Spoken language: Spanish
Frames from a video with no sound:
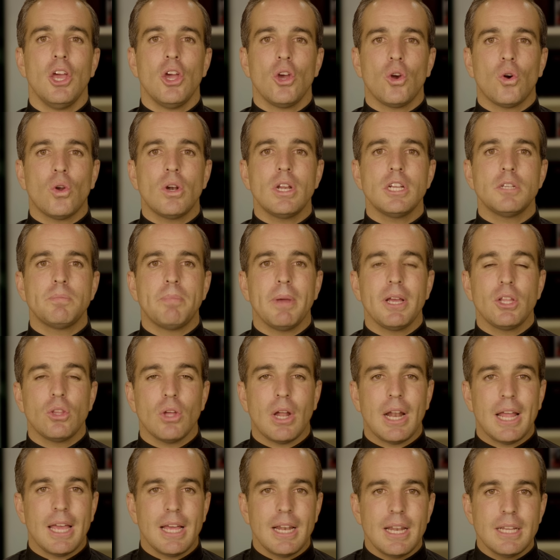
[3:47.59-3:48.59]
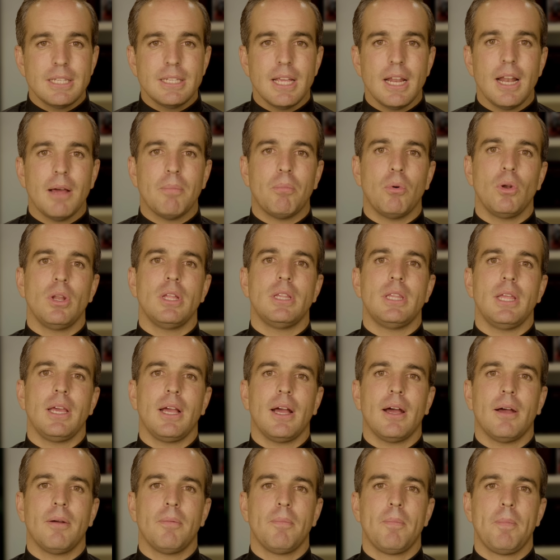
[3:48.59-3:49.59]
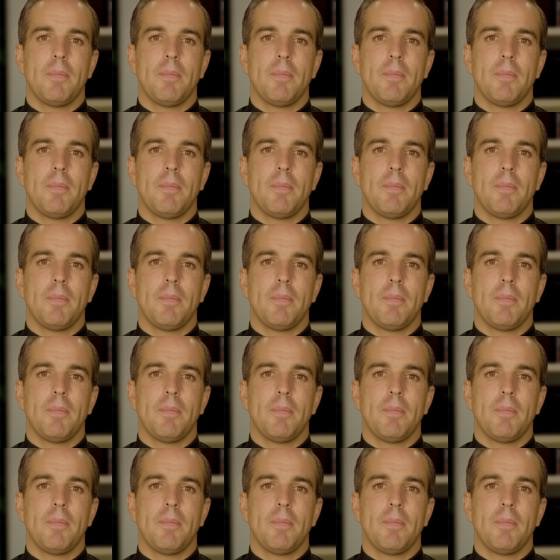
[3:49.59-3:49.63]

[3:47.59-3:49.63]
con respecto a la Iglesia y la política.